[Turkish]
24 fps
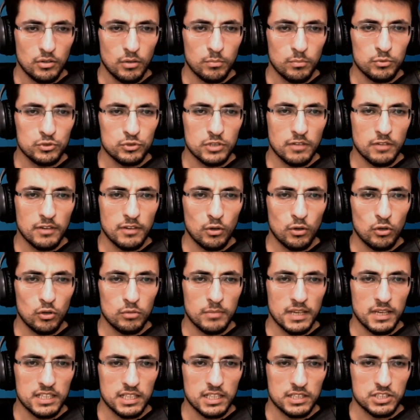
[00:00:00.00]
Yok bu sefer
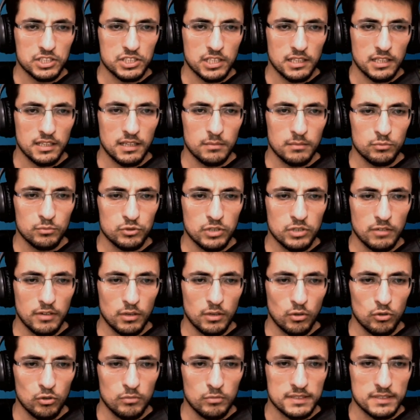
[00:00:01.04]
olmayacak inşallah. Bu
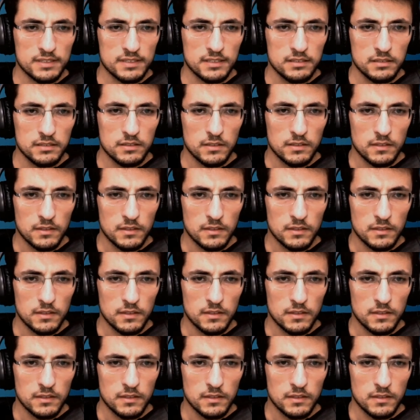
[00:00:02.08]
sefer olmasın.